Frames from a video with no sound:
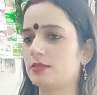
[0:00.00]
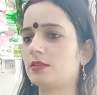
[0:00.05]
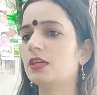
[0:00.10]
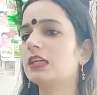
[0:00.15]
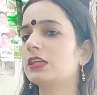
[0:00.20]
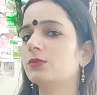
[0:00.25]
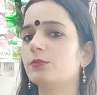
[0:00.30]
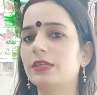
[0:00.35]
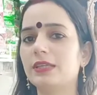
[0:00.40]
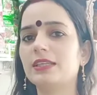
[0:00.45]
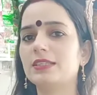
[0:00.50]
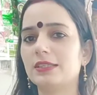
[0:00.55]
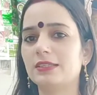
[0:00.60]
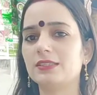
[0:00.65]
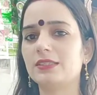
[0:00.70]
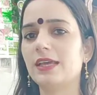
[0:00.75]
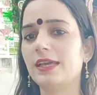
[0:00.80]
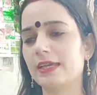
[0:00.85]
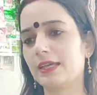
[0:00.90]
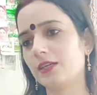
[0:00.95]
हेलो
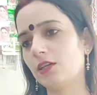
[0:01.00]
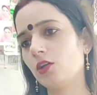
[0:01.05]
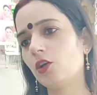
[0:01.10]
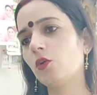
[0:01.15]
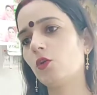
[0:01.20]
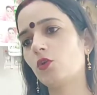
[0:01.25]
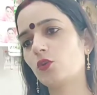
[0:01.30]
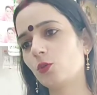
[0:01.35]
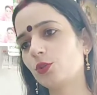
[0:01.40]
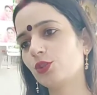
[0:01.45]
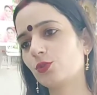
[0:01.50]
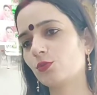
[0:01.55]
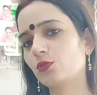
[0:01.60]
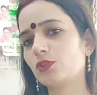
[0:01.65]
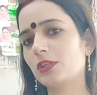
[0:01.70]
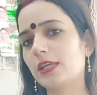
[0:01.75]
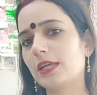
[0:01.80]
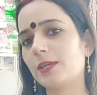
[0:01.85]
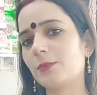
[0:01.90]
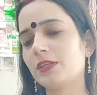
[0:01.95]
जी सत
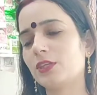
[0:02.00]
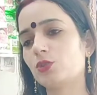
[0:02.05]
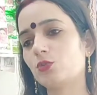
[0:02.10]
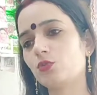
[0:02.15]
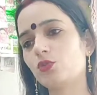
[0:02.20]
श्रीकाल स्वागत है